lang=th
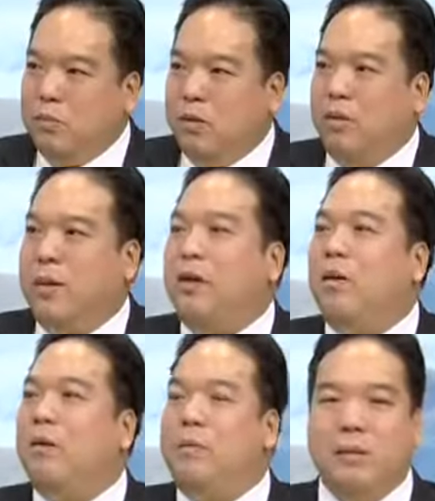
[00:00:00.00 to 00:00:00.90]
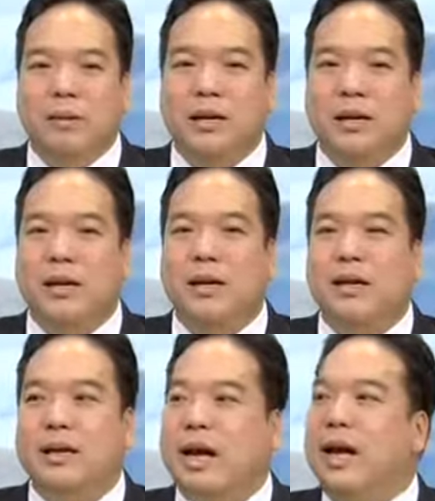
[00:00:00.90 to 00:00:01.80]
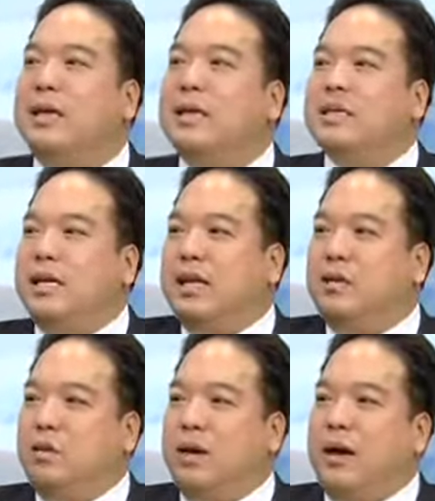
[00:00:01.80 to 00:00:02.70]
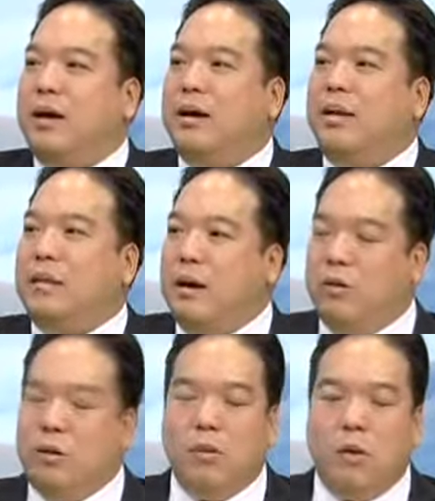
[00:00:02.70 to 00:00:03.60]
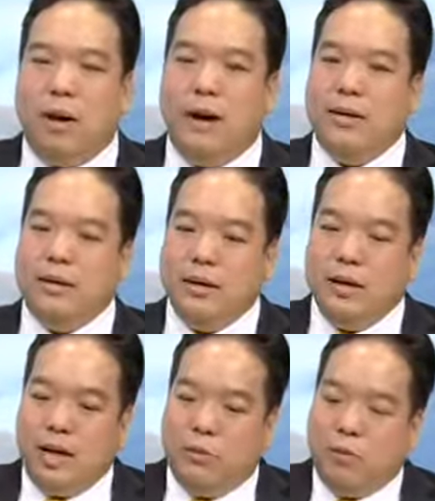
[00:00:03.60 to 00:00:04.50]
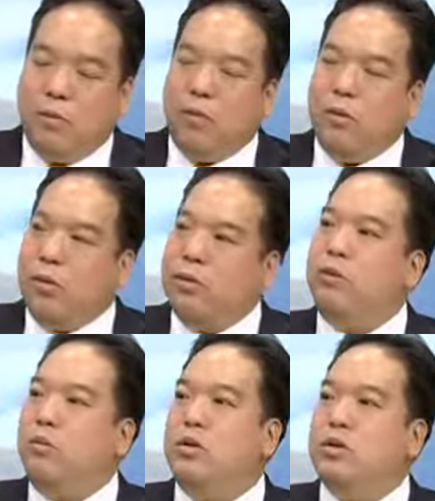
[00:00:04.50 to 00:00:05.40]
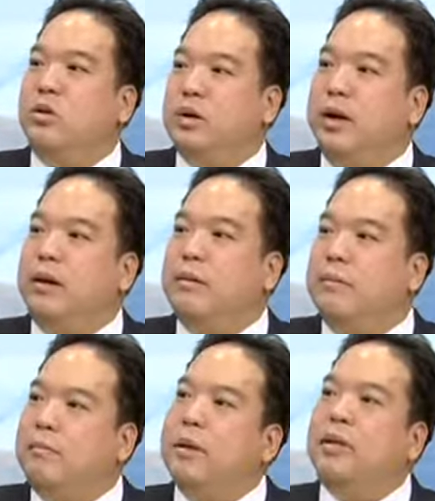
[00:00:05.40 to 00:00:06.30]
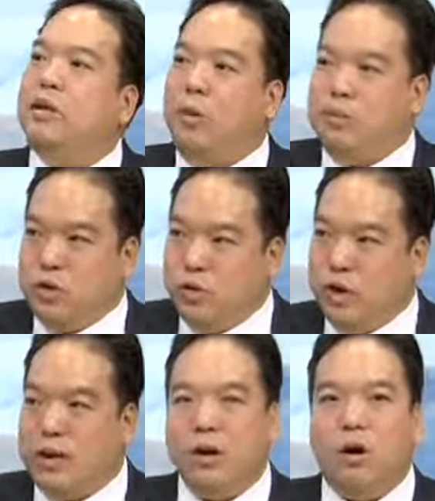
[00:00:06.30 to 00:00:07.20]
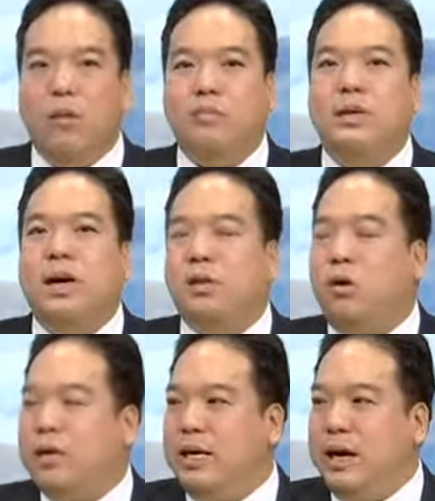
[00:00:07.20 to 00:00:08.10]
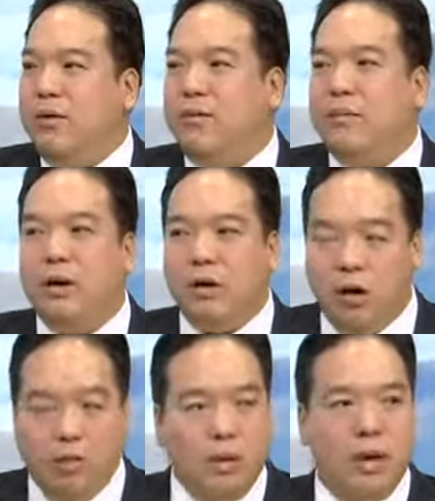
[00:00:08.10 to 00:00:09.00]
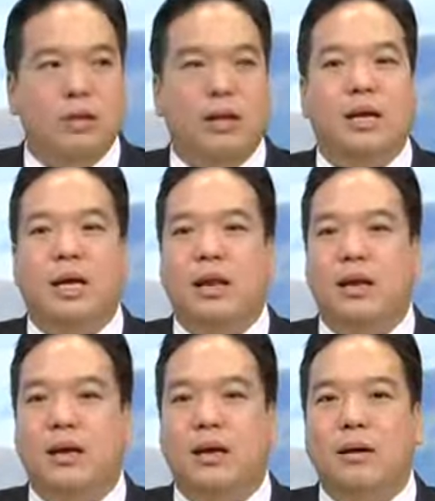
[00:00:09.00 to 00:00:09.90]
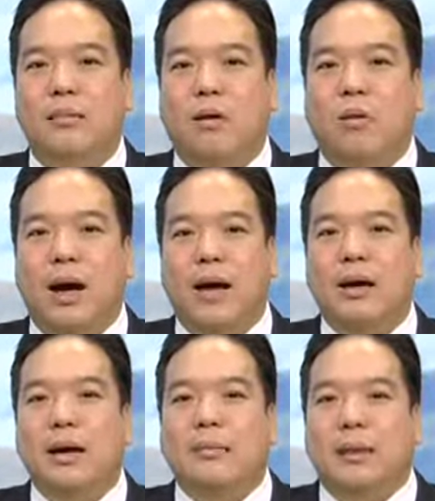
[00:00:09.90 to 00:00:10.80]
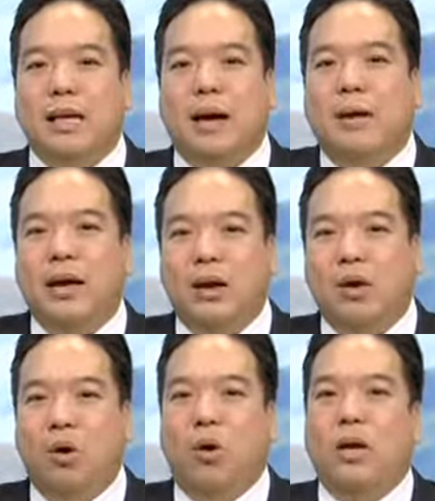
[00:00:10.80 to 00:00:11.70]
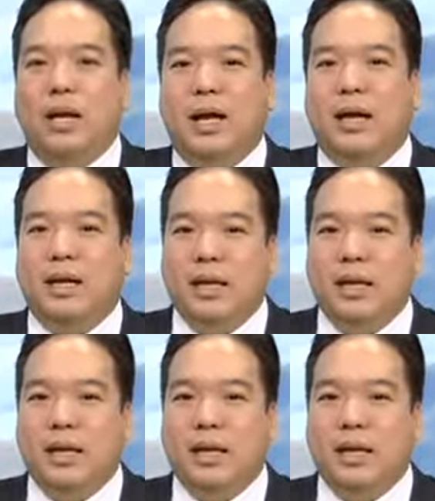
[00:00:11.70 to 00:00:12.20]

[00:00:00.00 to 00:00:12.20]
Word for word: มลภาวะก็เพิ่มขึ้นครับนะฮะฉะนั้นตรงเนี้ยเราถึงบอกว่าระบบขนส่งมวลชนเนี่ย มันตอบโจทย์ของเมืองท่องเที่ยว ของเมืองเศรษฐกิจครับ เพราะว่ามันทำให้คนเนี่ย